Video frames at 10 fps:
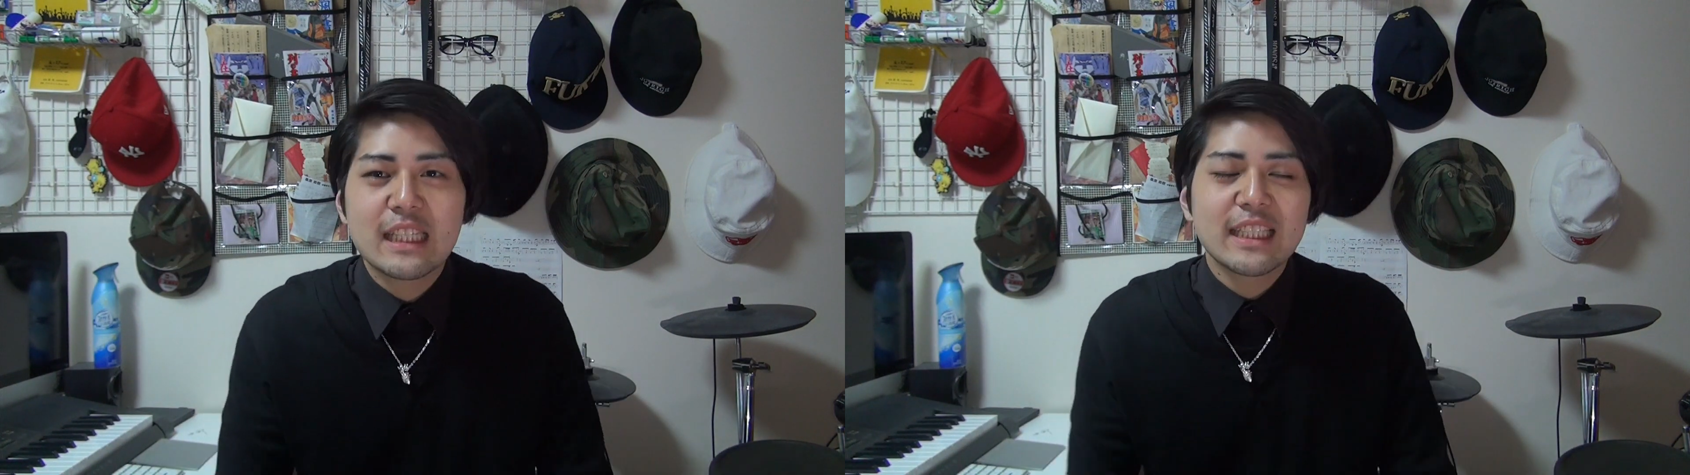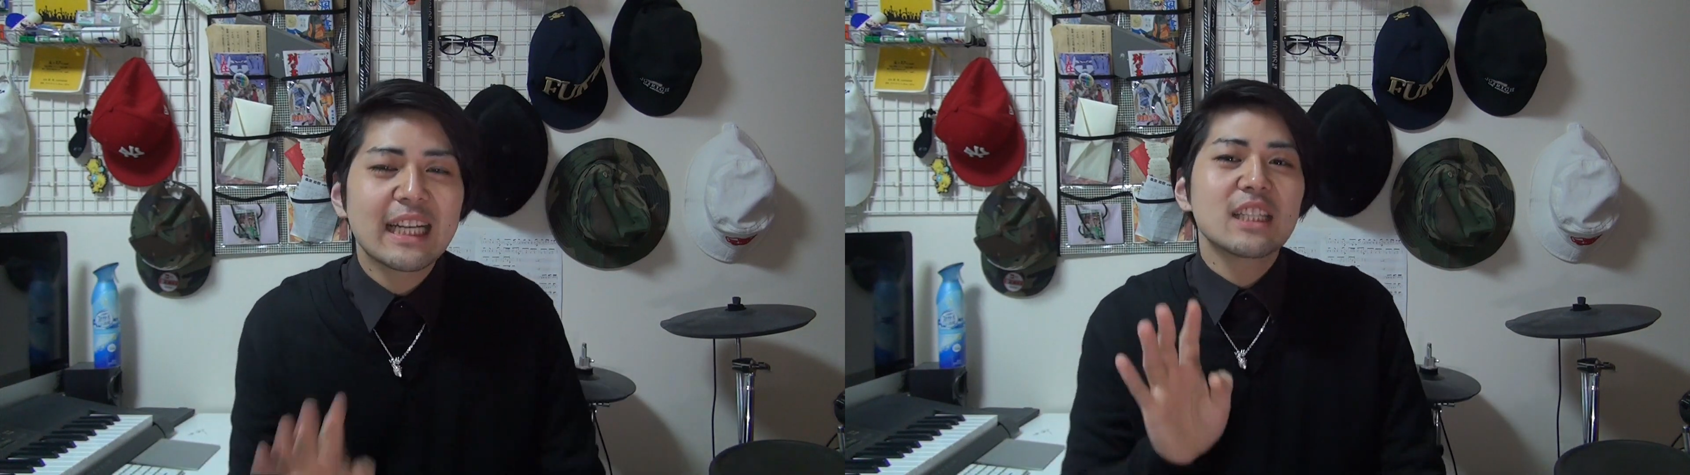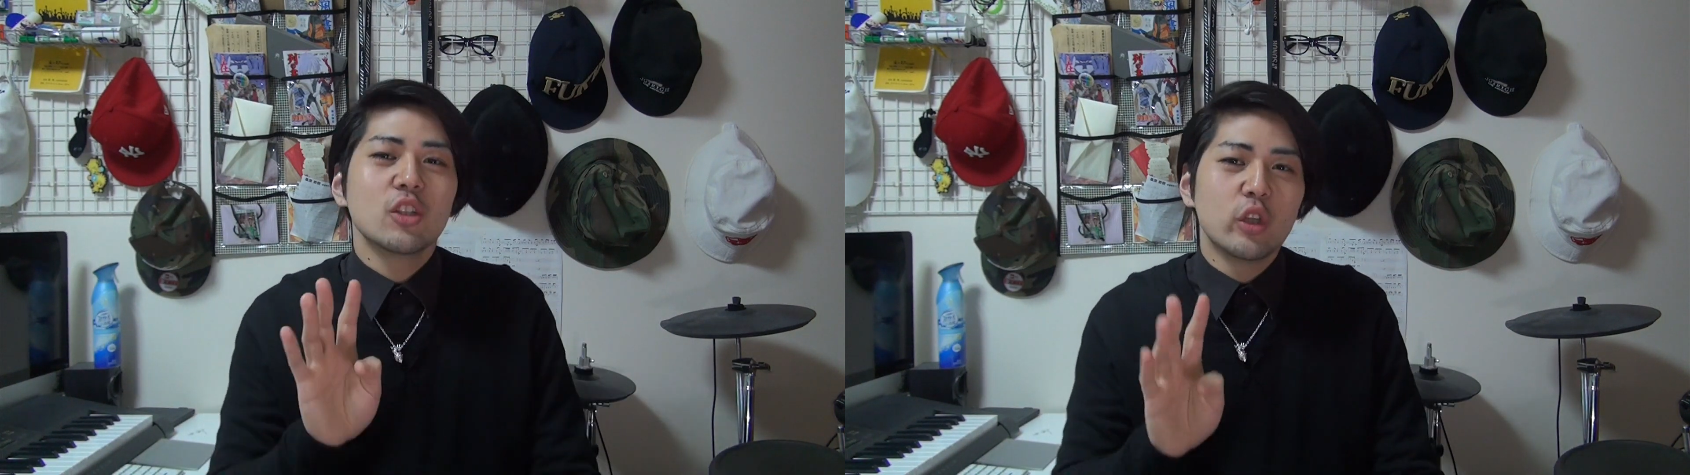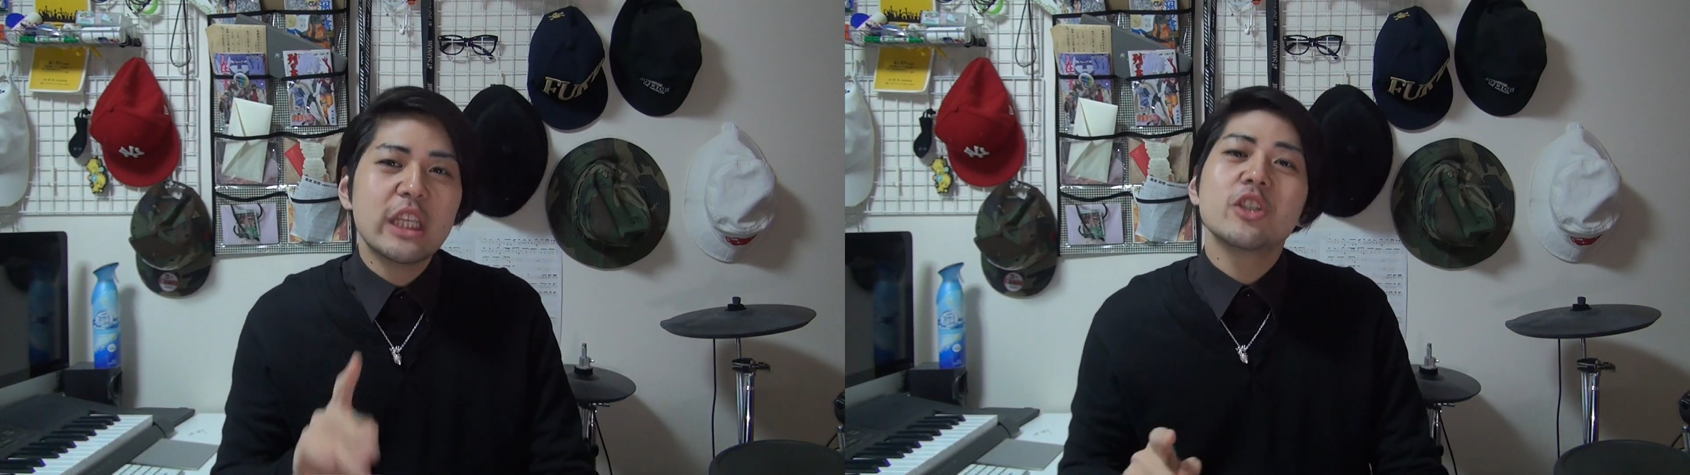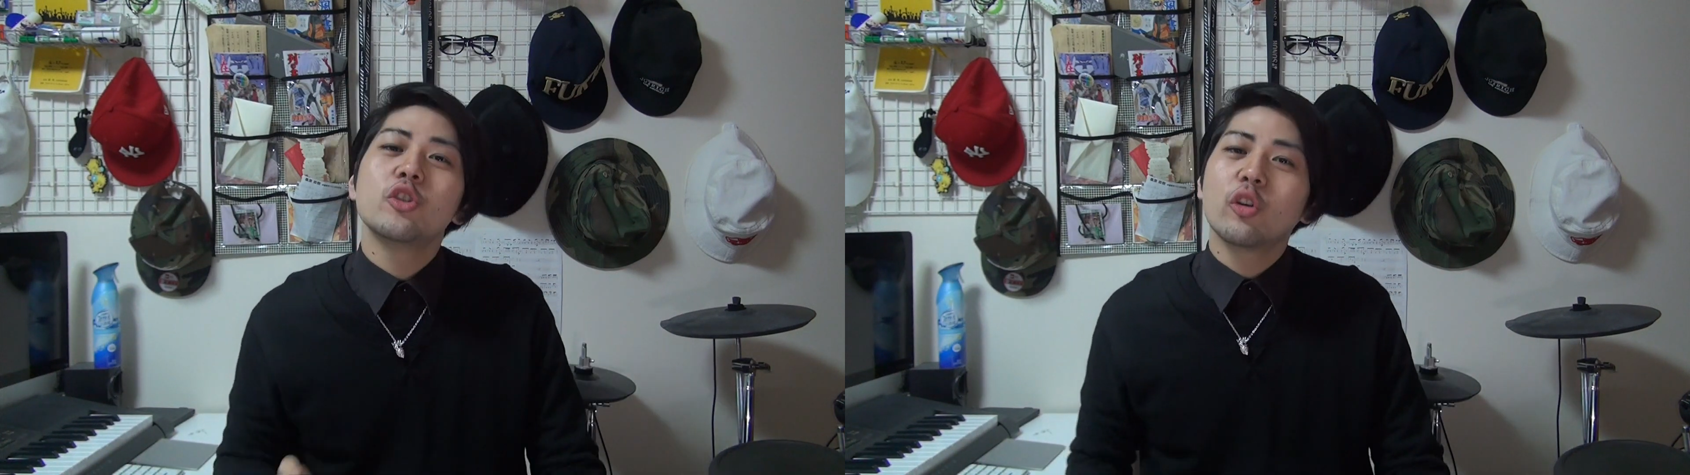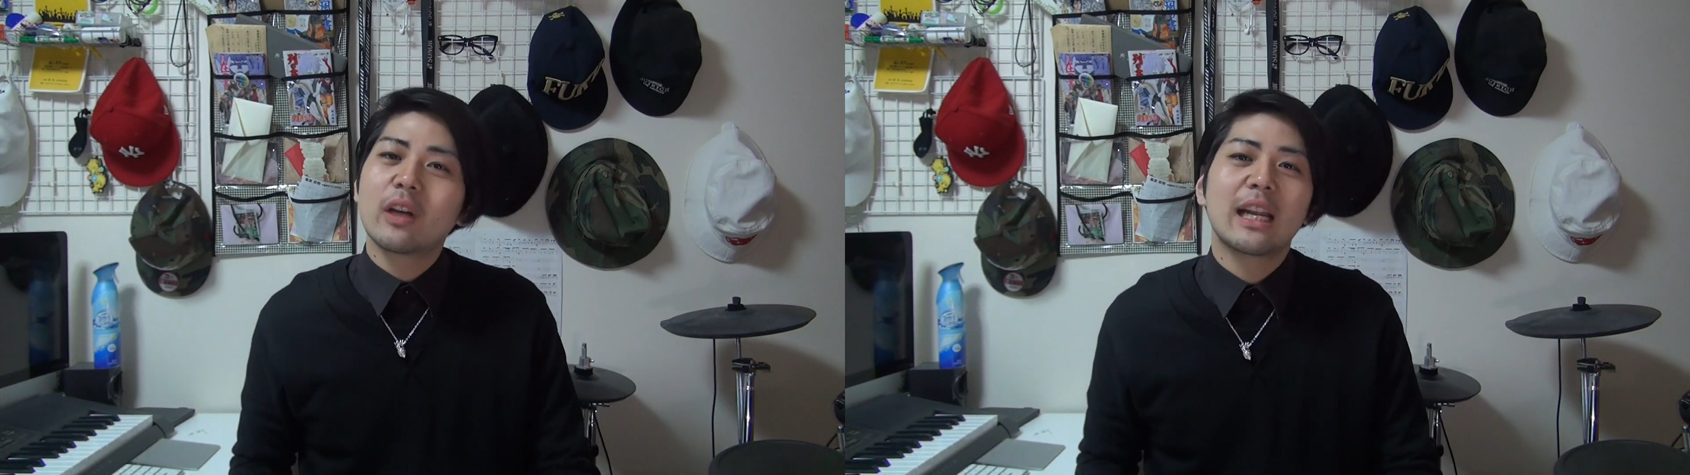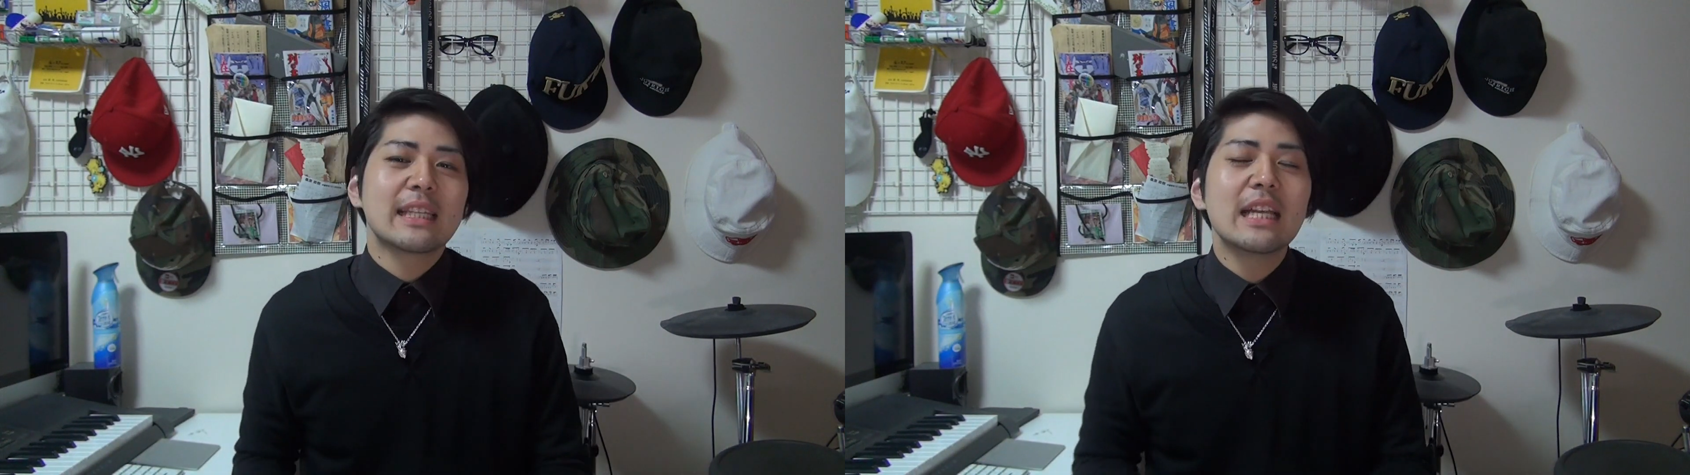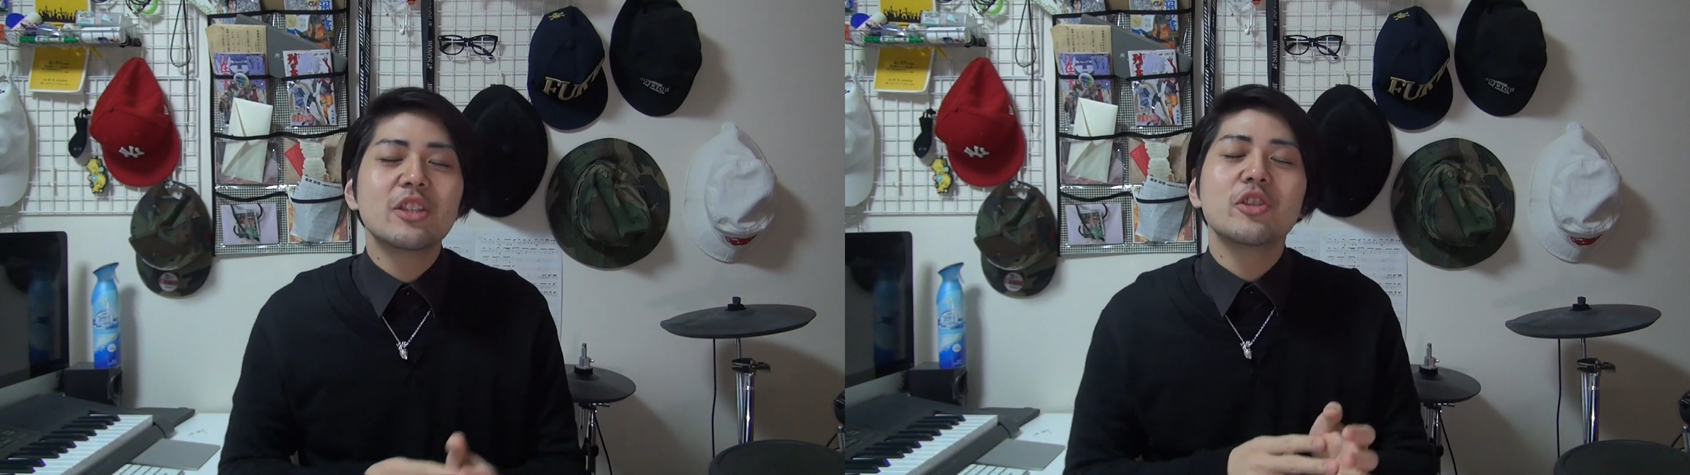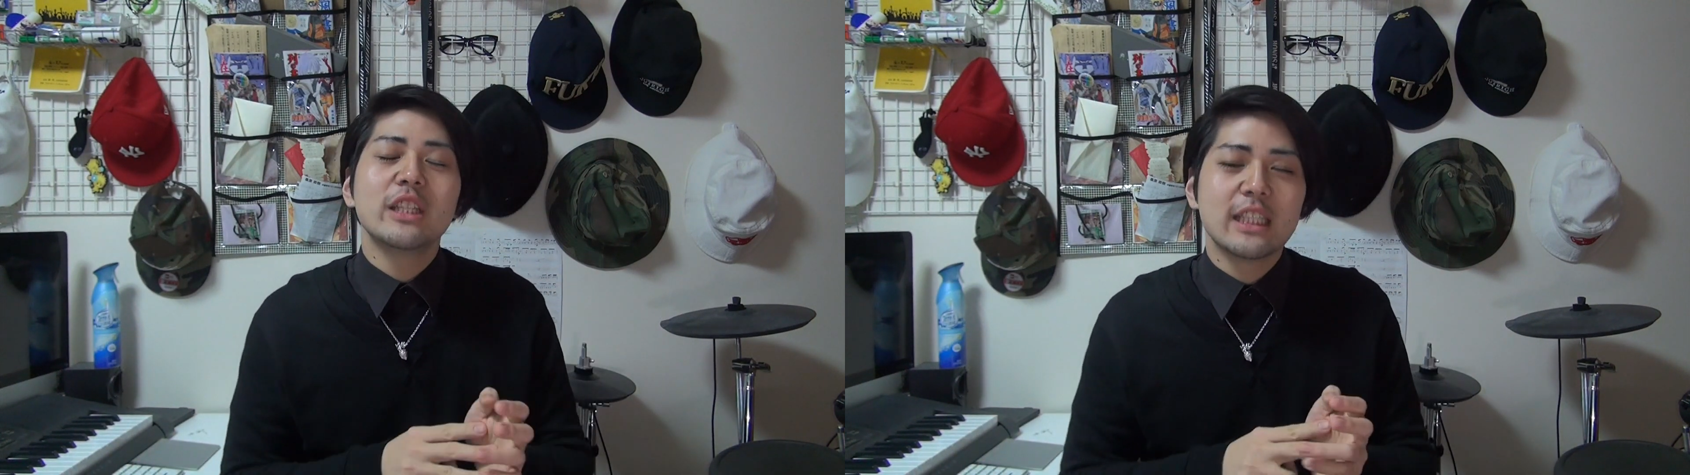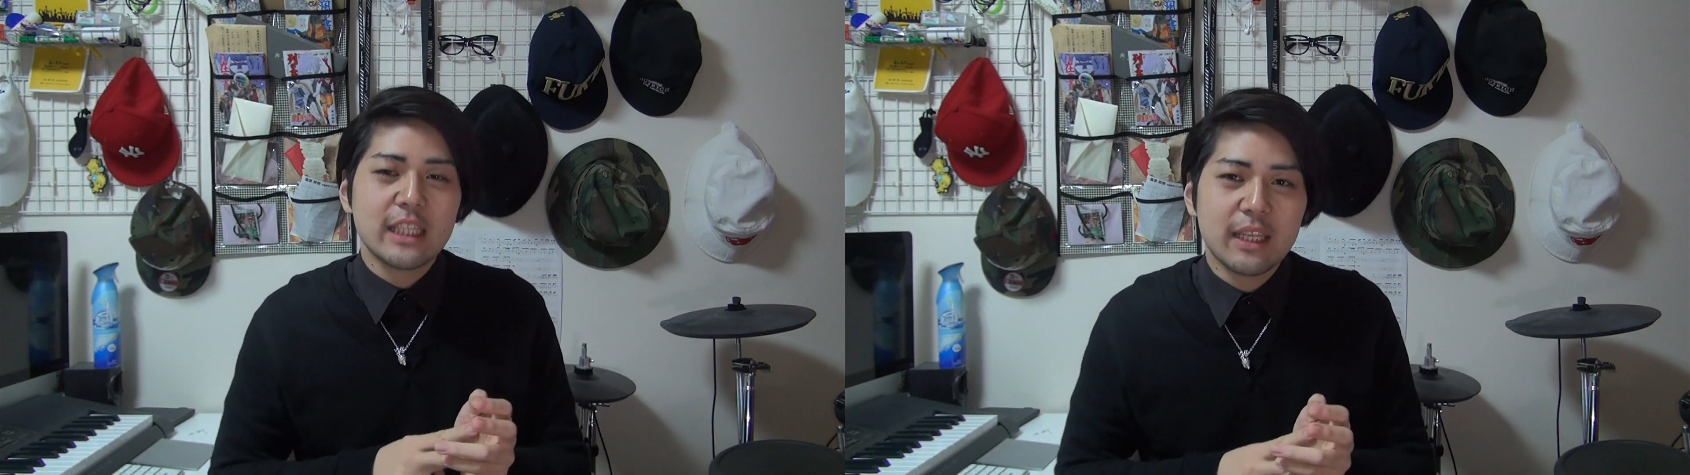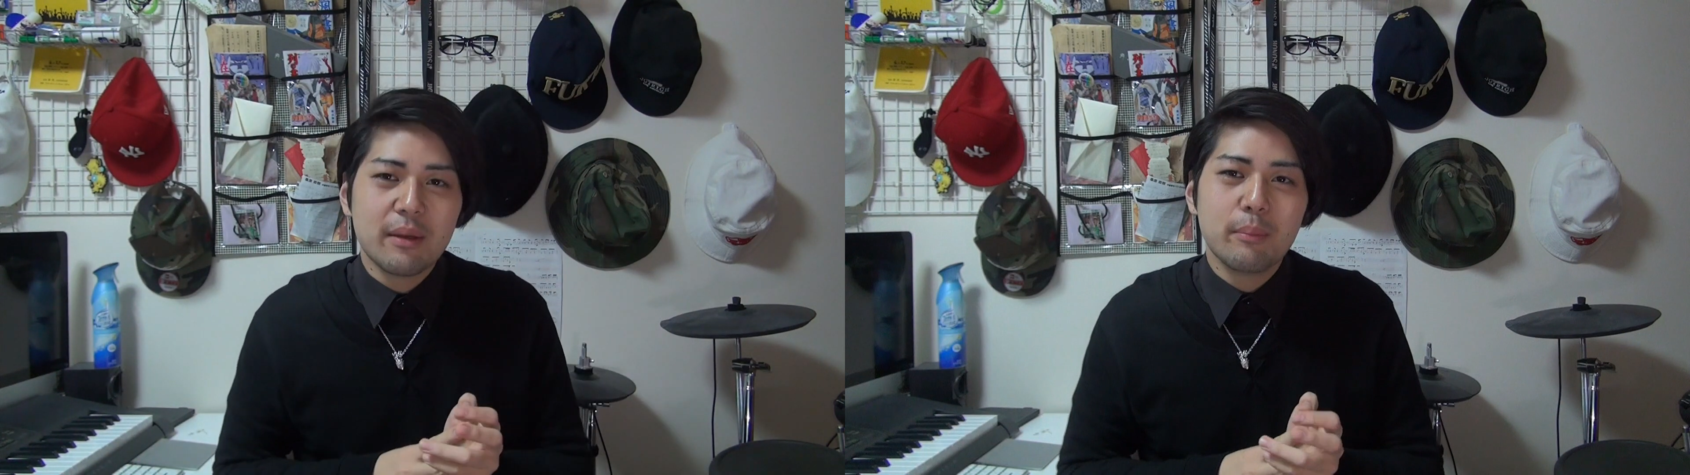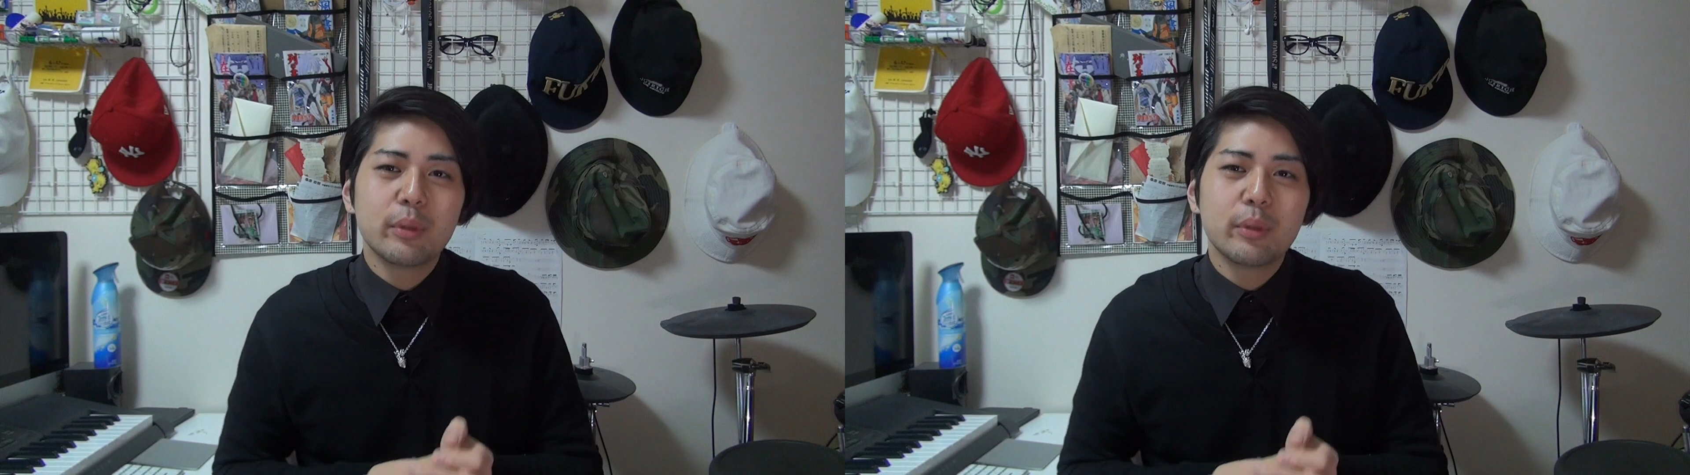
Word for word: 4月の26から30日に